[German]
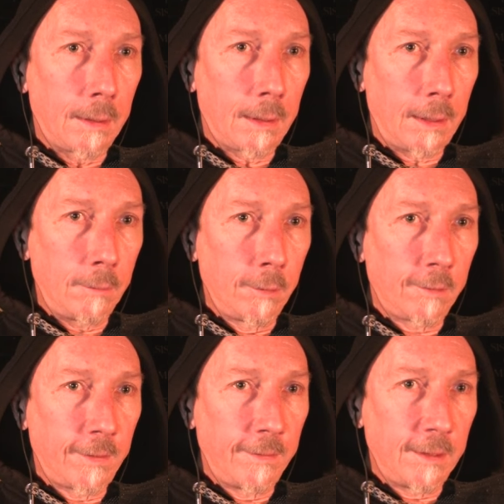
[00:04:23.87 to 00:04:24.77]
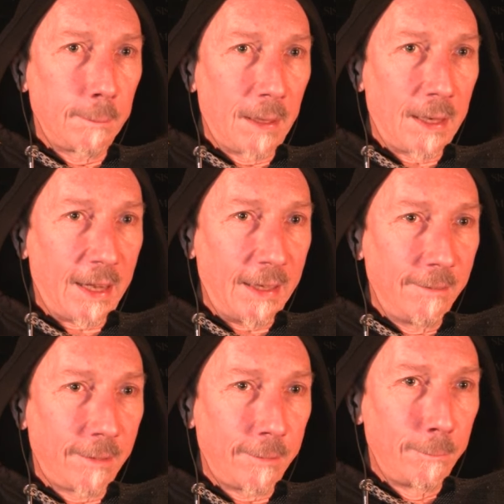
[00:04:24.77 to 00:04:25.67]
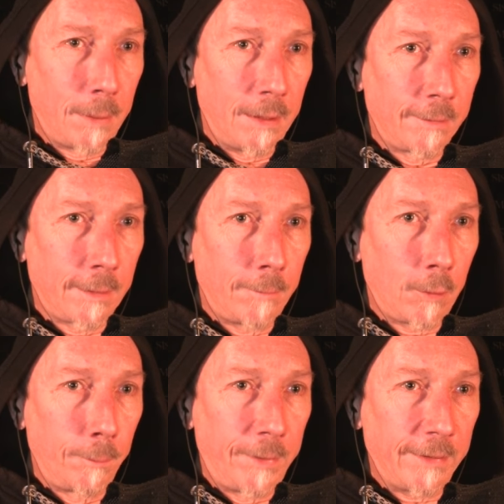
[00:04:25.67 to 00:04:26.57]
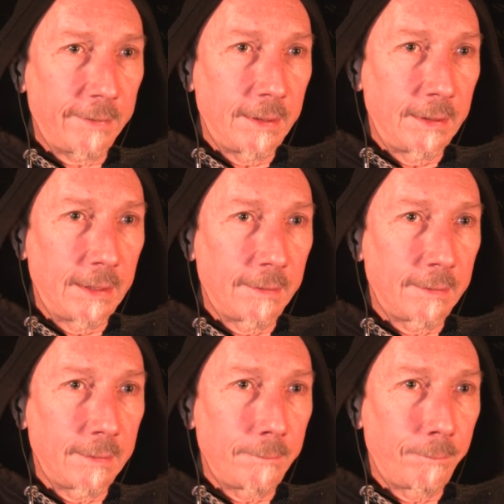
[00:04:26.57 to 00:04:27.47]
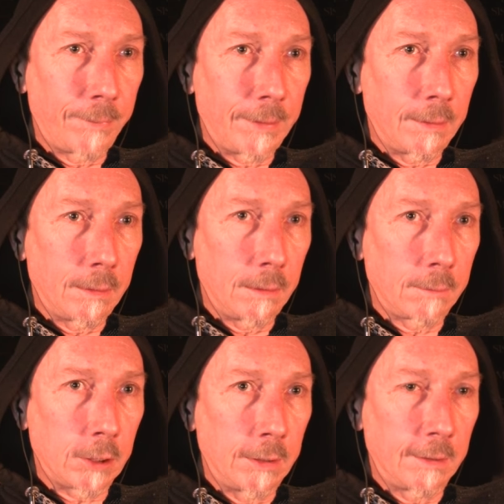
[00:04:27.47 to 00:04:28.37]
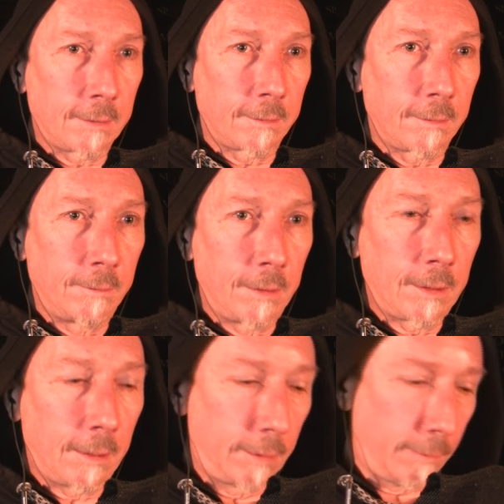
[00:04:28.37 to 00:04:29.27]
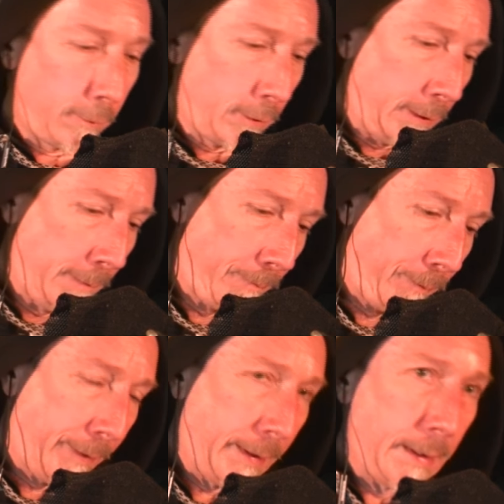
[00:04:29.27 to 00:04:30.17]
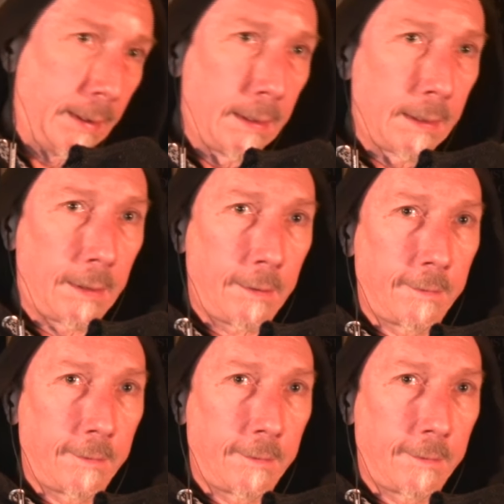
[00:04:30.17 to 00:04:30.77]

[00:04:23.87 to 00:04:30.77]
21 mal ein Waffenbalsam, warum das denn jetzt? Äh, wahrscheinlich ist das Inventar wieder voll, ne? Kann das